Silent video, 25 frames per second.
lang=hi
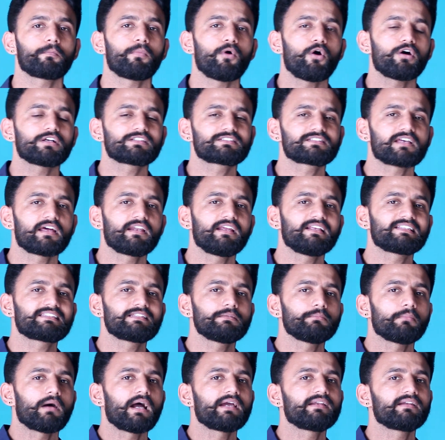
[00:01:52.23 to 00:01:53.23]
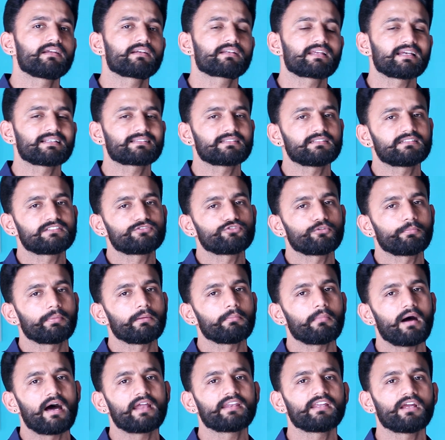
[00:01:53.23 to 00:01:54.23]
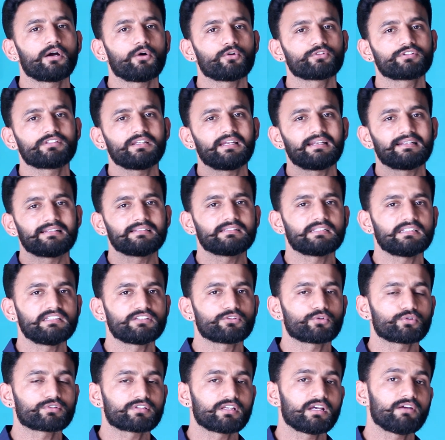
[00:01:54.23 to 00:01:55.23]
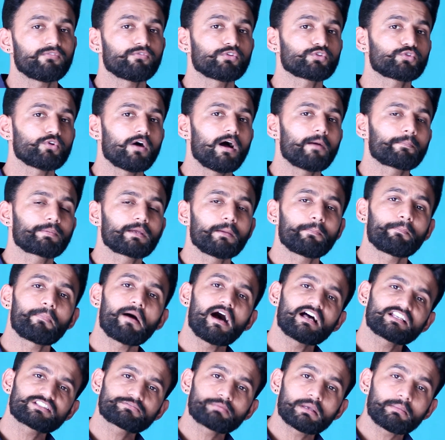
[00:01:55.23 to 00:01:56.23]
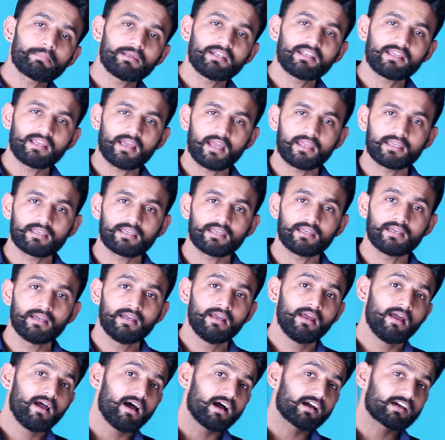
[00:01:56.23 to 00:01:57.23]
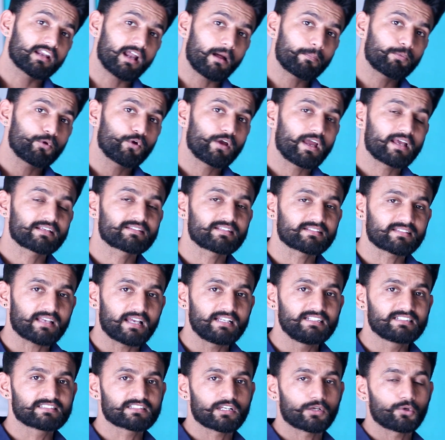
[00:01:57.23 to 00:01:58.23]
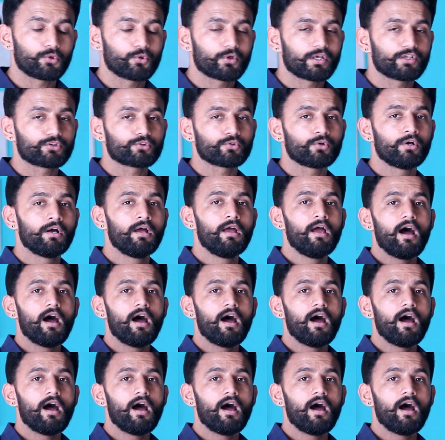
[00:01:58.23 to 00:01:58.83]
बहुत सारी ऐसी माइनर केसेस जो बीमारियां होती है डिजीज होते हैं वो तो आपके पास में भी नहीं आएंगे अगर आप लोग एक्सरसाइज करोगे तो